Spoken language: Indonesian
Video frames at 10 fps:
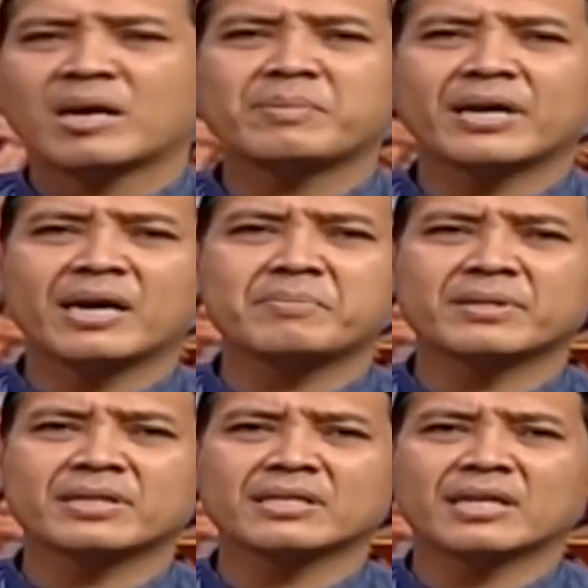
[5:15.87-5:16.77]
Apakah
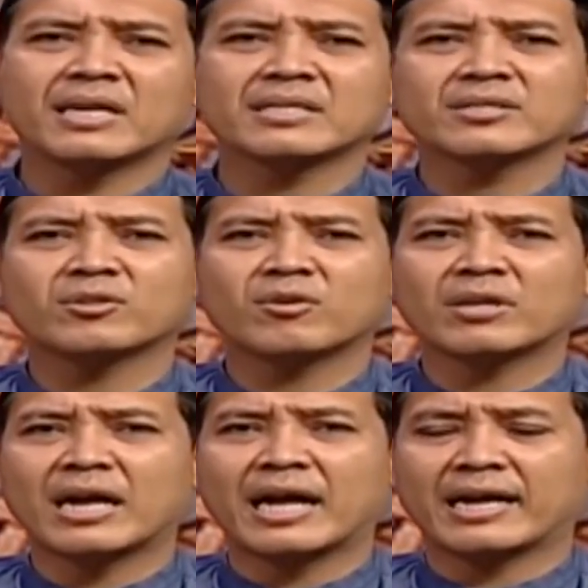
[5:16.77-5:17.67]
pertanyaannya
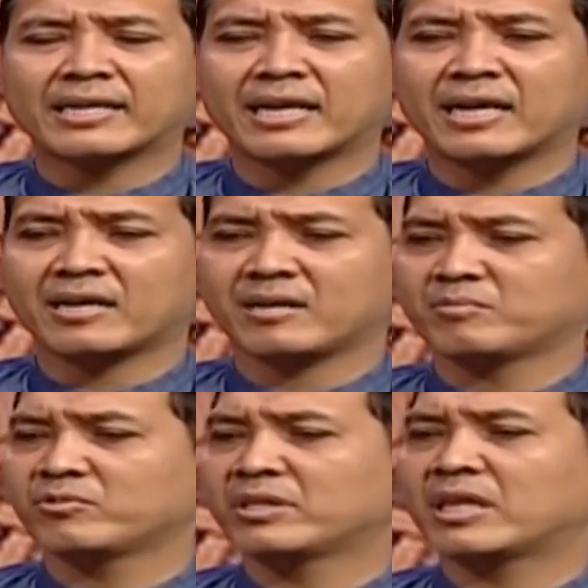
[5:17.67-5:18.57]
seorang anak
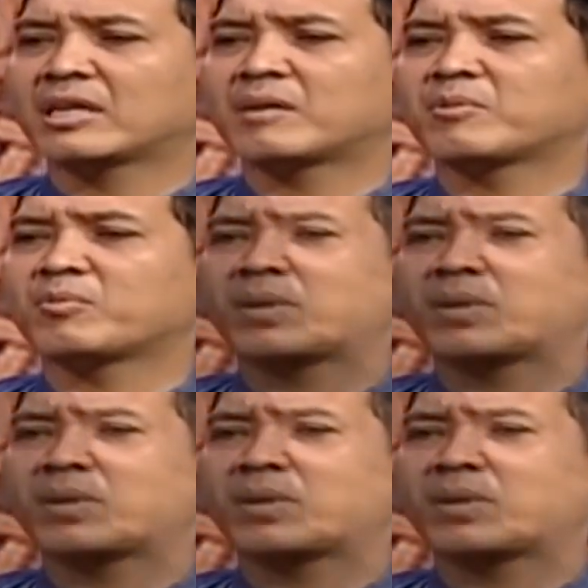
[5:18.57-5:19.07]
kemudian nggak mau